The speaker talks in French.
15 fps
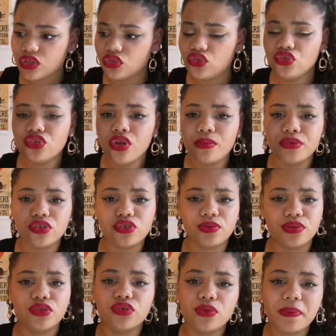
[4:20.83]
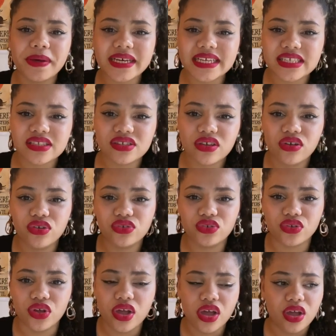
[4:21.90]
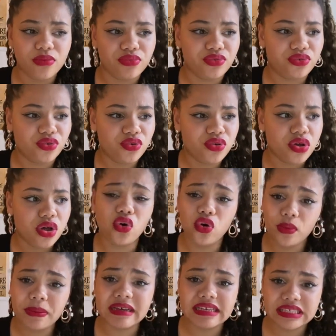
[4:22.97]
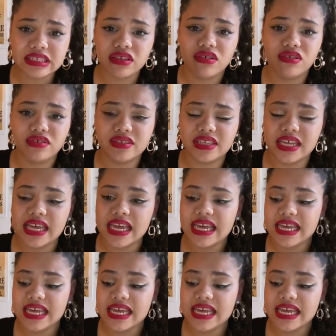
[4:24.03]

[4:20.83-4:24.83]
d'une ambiance plutôt pressante, plutôt oppressante.